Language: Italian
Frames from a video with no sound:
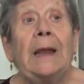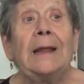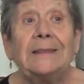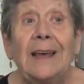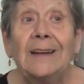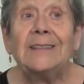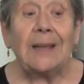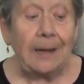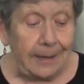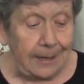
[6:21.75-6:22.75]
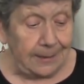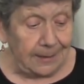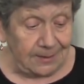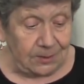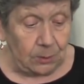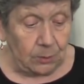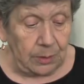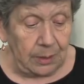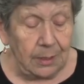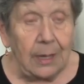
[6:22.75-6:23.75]
La terza linea di
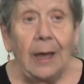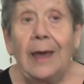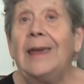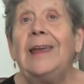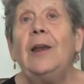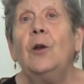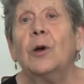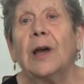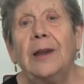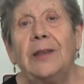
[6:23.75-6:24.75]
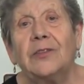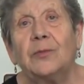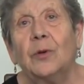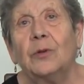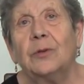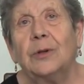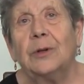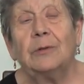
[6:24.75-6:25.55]
azione è il localismo,